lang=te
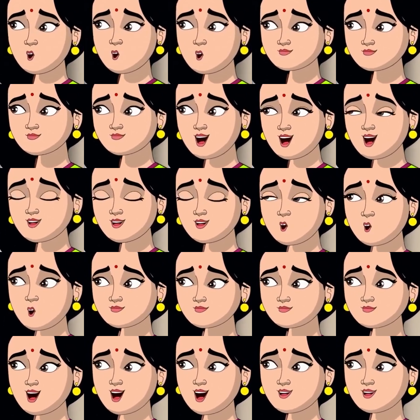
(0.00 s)
సాదా సీదా
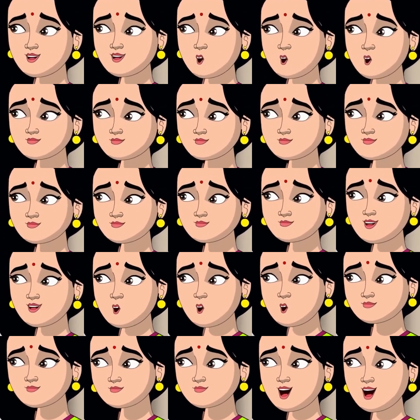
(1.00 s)
చీరలే కదా
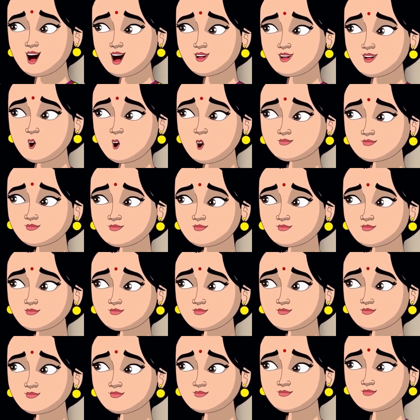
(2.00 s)
కట్టుకుంటున్నారు
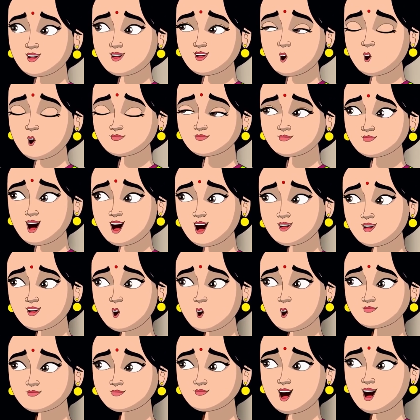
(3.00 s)
మళ్ళీ
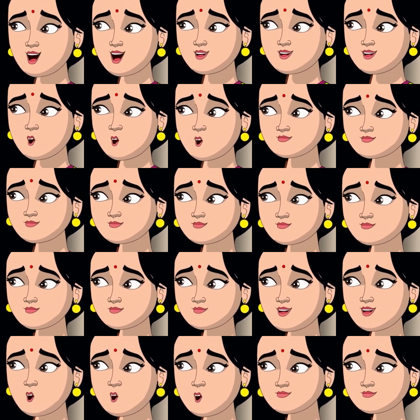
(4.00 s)
వాడి దగ్గరున్నవి
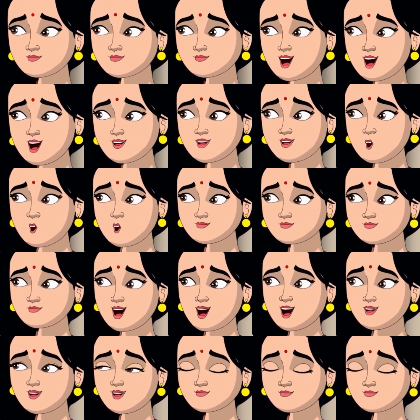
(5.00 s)
మీవని ఎలా
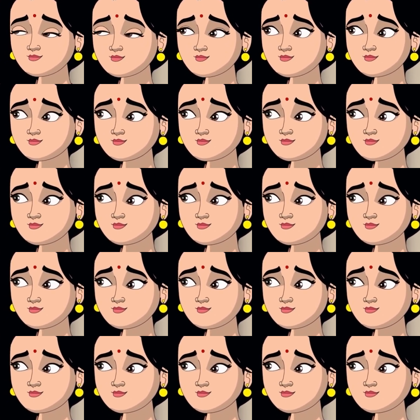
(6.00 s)
చెప్తారో